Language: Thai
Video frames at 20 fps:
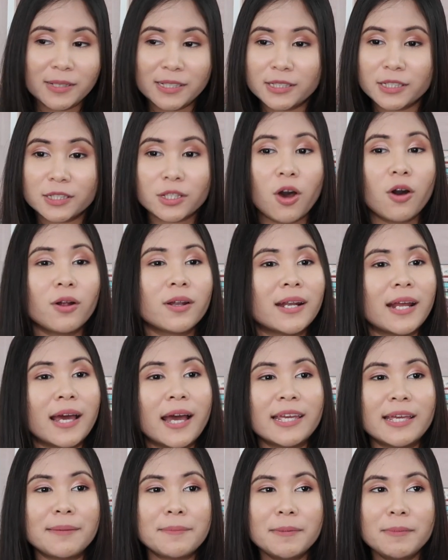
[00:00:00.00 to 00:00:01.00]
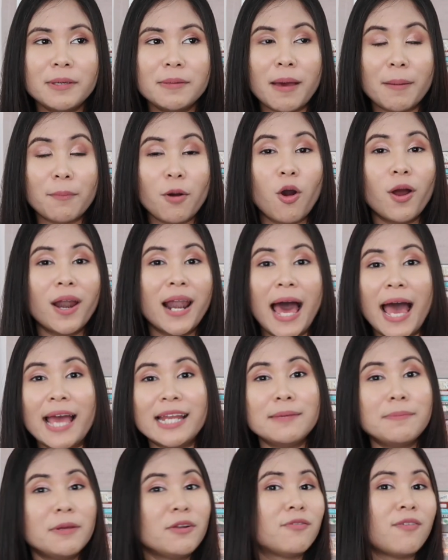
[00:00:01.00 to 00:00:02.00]
ดิจิตอลนะคะยังไม่มีแบบออนไล
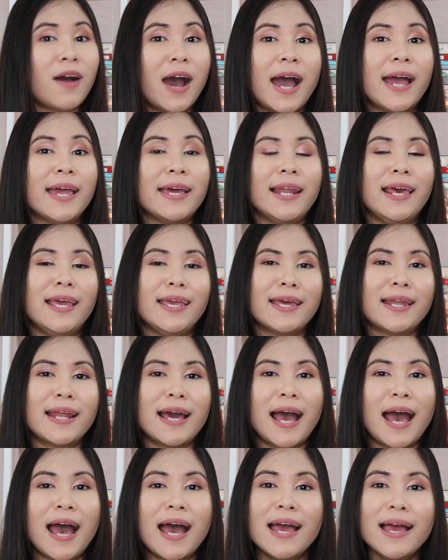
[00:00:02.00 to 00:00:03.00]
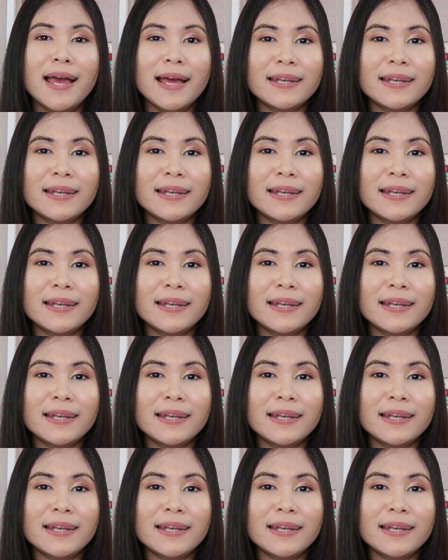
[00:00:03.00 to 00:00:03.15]
น์ที่เป็นไฟล์อะไรเงี้ยนะคะ